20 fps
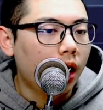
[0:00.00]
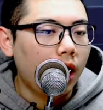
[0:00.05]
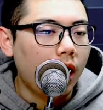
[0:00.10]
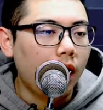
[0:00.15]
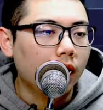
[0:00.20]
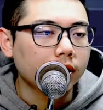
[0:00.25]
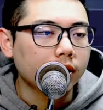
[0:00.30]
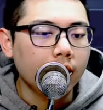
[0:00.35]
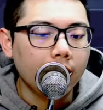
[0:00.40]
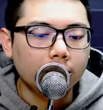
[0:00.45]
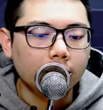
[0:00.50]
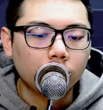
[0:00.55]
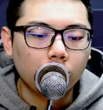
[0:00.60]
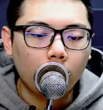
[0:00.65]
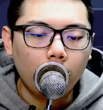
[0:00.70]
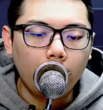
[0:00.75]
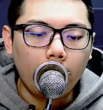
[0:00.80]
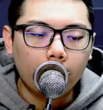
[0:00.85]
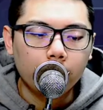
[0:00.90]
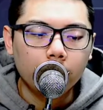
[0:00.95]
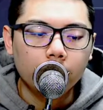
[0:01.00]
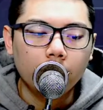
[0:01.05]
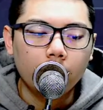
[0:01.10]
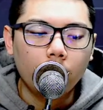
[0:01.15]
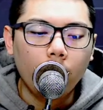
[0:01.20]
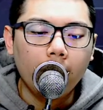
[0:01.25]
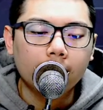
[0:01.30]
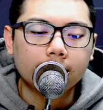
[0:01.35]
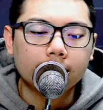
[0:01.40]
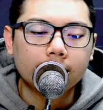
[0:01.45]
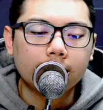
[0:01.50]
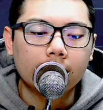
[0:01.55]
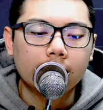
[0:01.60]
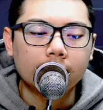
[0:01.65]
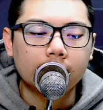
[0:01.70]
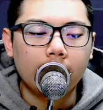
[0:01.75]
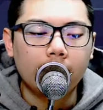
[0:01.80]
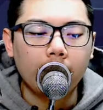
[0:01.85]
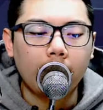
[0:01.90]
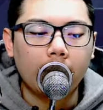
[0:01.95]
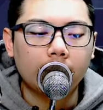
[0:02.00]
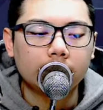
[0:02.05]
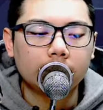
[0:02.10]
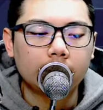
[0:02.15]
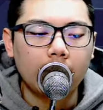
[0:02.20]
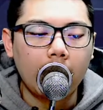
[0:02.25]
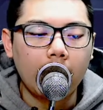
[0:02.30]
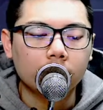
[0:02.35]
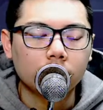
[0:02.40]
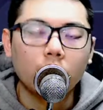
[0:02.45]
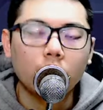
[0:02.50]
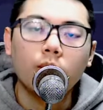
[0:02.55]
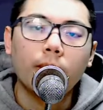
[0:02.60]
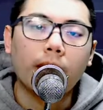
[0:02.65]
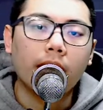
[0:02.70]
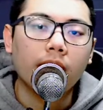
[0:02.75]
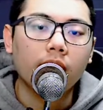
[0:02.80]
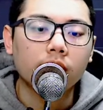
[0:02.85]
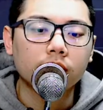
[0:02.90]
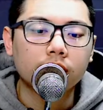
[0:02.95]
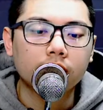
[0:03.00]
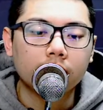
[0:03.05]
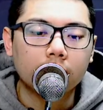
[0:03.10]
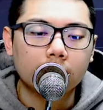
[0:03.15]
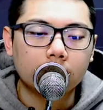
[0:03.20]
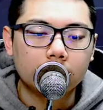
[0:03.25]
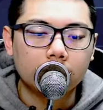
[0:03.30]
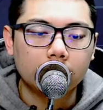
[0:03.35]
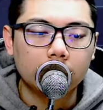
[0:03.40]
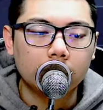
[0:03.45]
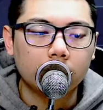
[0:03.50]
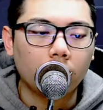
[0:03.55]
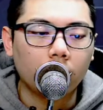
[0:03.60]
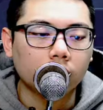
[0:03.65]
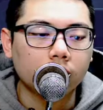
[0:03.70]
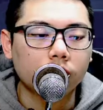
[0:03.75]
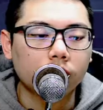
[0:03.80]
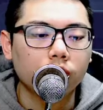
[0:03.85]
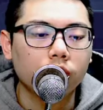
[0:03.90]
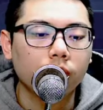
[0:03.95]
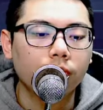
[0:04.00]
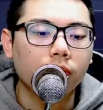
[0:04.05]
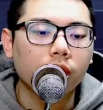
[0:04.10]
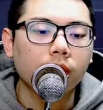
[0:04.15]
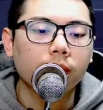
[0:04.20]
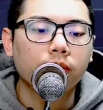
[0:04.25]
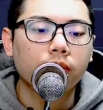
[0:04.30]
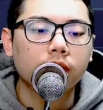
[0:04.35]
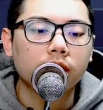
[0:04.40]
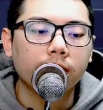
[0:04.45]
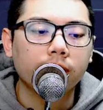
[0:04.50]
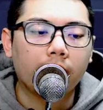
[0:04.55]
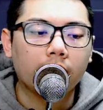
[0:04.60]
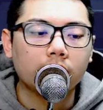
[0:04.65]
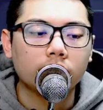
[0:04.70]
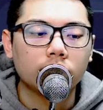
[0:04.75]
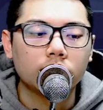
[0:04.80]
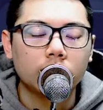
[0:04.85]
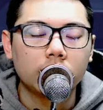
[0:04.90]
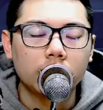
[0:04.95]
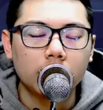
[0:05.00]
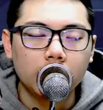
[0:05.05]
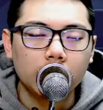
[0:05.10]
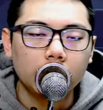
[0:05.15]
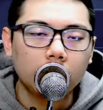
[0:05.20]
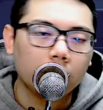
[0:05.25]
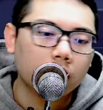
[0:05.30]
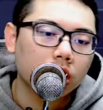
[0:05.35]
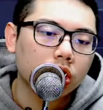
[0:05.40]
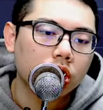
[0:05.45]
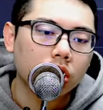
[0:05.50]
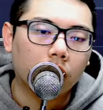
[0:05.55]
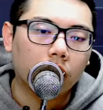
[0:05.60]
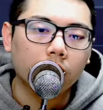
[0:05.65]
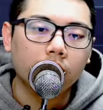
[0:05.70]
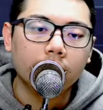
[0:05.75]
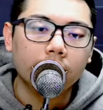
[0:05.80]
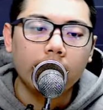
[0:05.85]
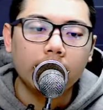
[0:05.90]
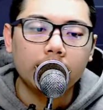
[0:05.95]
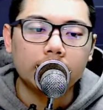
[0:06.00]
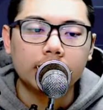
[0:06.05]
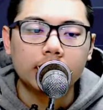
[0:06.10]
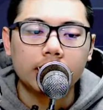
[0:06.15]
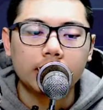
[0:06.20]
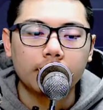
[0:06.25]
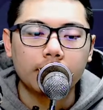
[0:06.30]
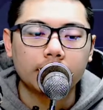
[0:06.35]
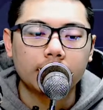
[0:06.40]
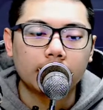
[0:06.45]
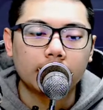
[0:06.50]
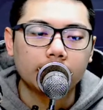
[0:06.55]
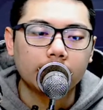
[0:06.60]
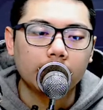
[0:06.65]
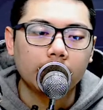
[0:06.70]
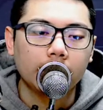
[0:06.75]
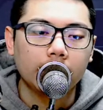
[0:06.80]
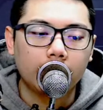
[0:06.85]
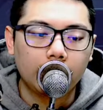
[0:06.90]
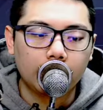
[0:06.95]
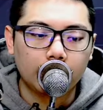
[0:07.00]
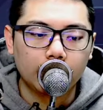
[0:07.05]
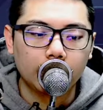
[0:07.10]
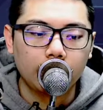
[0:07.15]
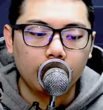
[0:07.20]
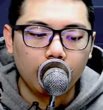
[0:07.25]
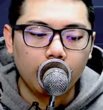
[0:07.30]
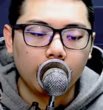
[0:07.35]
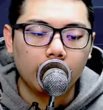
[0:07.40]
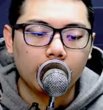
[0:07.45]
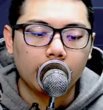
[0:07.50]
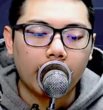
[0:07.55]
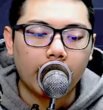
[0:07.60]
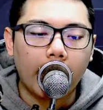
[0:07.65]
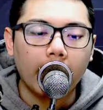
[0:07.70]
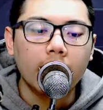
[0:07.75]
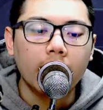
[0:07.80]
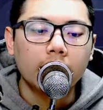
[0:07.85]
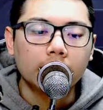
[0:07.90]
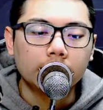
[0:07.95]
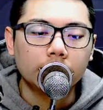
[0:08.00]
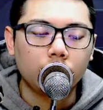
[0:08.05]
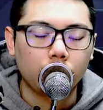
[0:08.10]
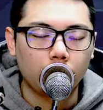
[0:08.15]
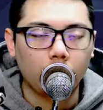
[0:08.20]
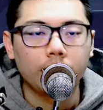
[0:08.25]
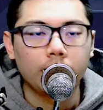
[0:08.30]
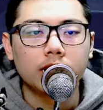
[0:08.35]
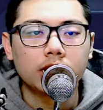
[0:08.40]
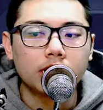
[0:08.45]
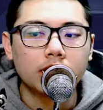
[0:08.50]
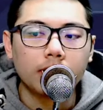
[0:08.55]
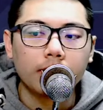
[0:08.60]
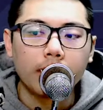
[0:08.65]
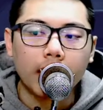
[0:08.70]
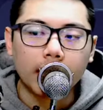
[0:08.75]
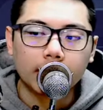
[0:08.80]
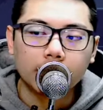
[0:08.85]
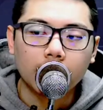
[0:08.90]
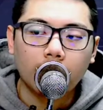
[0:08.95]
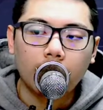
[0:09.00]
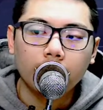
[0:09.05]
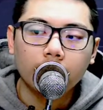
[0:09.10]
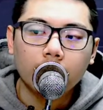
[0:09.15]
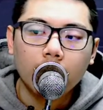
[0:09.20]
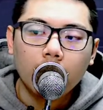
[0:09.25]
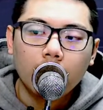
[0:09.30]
好，再来看筹码部分，外资连三买，在周五买了六十四点七亿，投信继续不离不弃买了十一点九亿，内资基本上这一个月以来是全面性的买超。